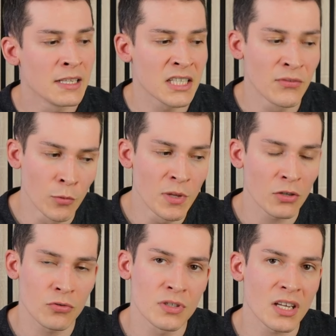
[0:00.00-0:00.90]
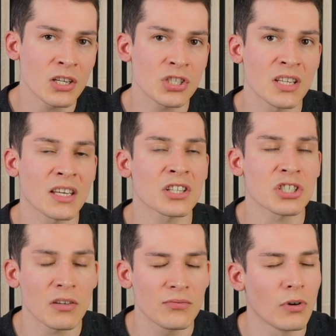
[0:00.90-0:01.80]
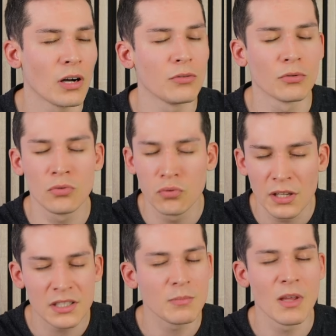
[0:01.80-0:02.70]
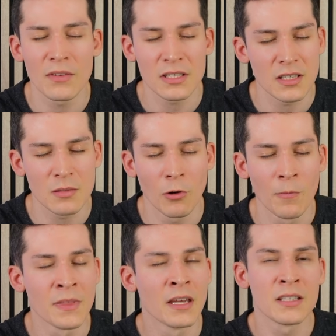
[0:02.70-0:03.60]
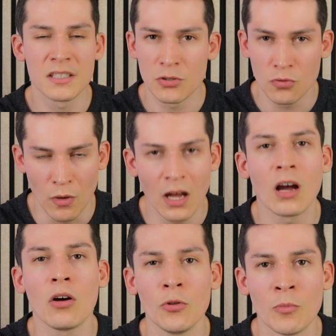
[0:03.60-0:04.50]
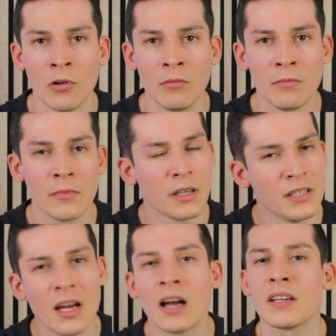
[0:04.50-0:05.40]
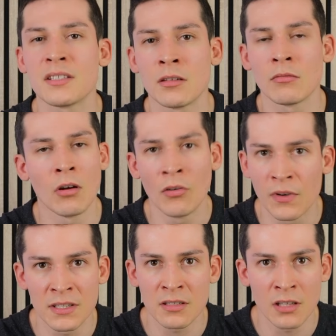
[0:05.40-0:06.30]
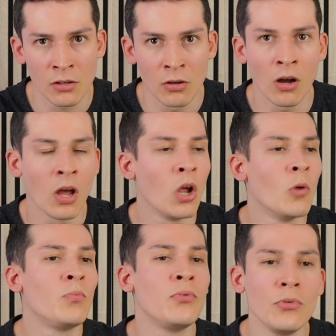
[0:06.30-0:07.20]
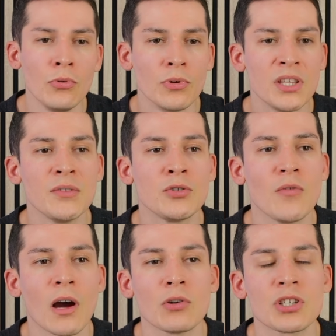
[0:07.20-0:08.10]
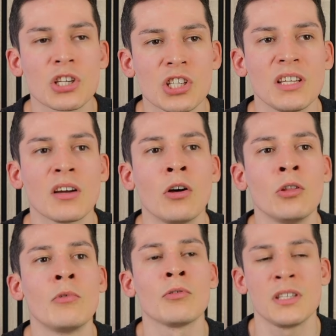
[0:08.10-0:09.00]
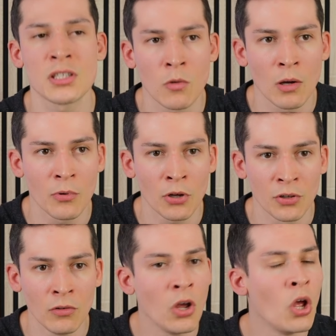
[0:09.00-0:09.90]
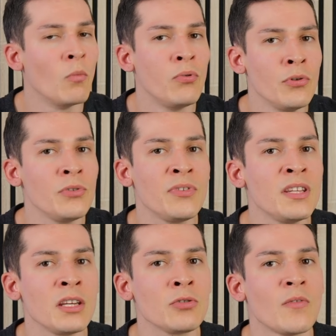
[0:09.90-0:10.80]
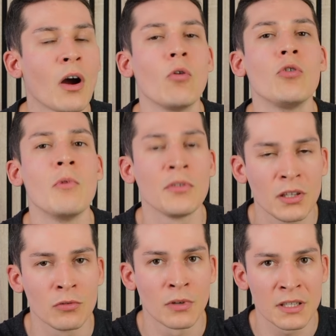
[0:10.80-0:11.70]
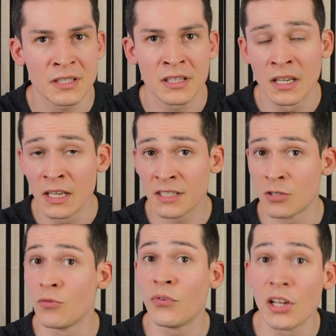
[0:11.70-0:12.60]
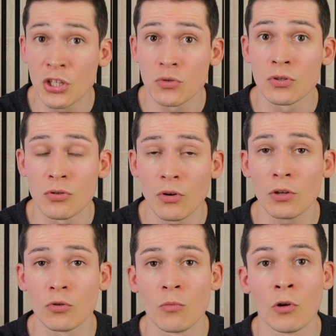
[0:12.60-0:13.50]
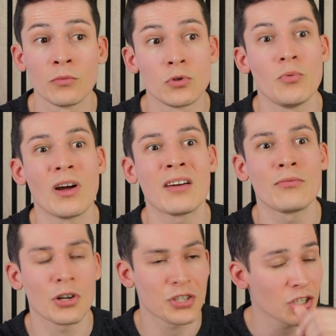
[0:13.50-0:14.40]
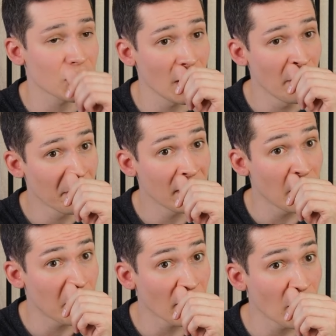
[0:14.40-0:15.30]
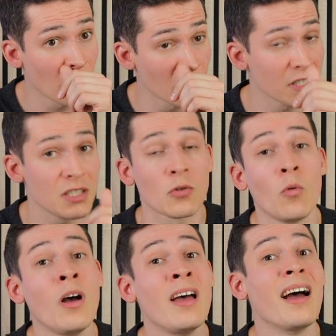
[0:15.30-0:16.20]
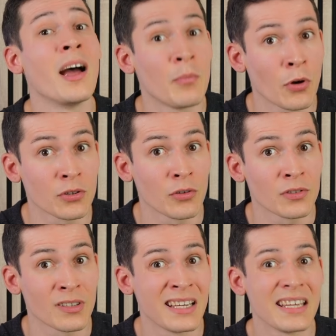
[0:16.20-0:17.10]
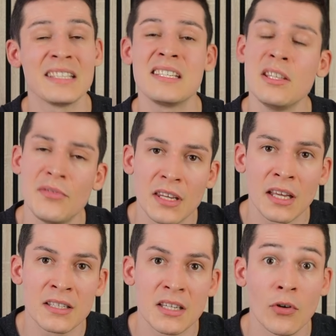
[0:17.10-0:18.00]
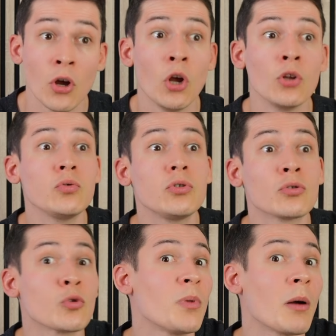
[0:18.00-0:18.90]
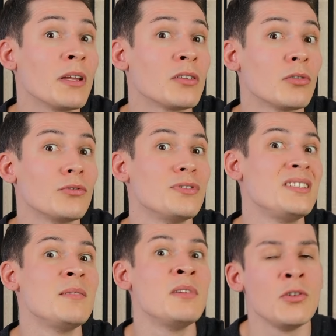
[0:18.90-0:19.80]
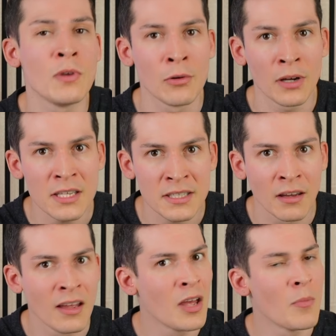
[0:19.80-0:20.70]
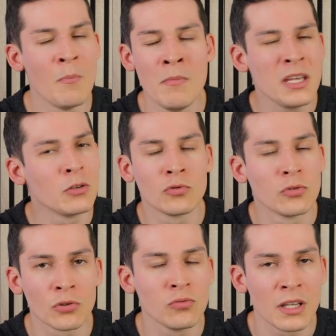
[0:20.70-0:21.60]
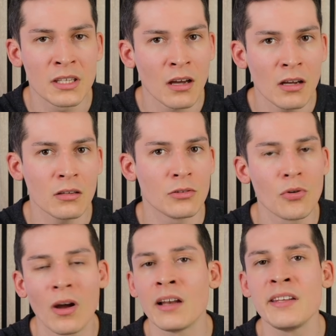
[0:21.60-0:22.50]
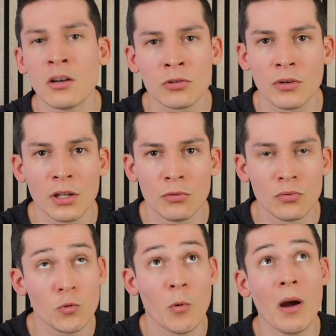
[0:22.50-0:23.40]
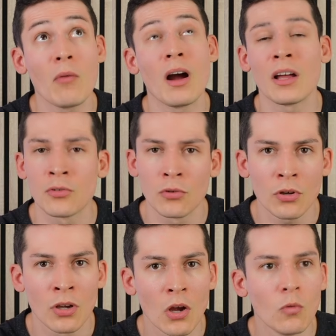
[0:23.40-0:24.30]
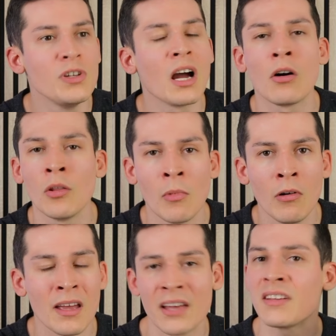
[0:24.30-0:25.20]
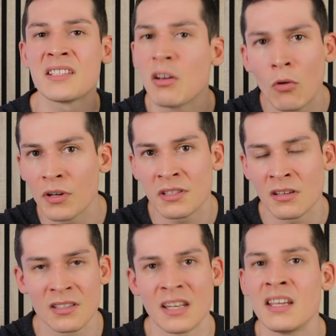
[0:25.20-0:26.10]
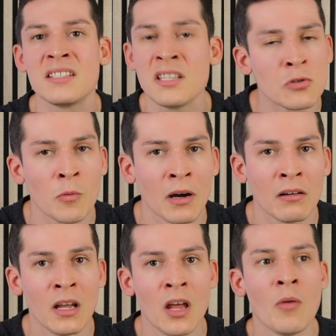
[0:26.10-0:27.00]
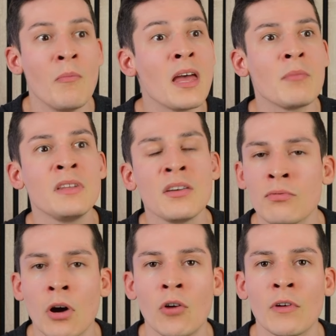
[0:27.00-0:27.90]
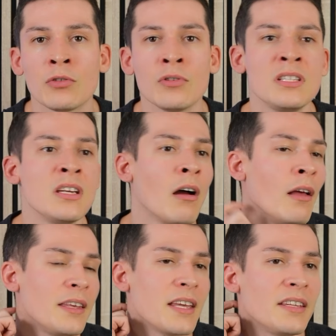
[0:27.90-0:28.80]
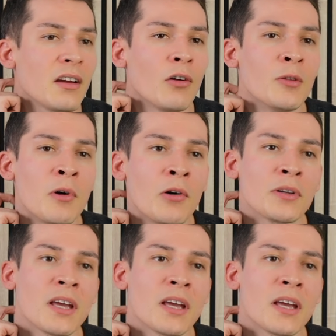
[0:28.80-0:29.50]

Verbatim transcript: Ce qu'il faut bien que tu saches, c'est qu'à chaque fois, dans tous les types d'investissements, si tu as un rendement, il y a un risque en face, d'accord plus tu vas rechercher des rendements qui seront importants, plus in fine tu vas augmenter ton risque. Si tu fais les choses correctement, tu peux à la fois chercher des performances qui seront importantes et significatives tout en te permettant de diminuer le risque, mais dans tous les cas, euh, il y aura un lien entre les deux. Tu ne peux pas avoir un truc où il y a un rendement et avec zéro risque. Ça n'existe pas. Même des fois, on va te dire, il y a des rendements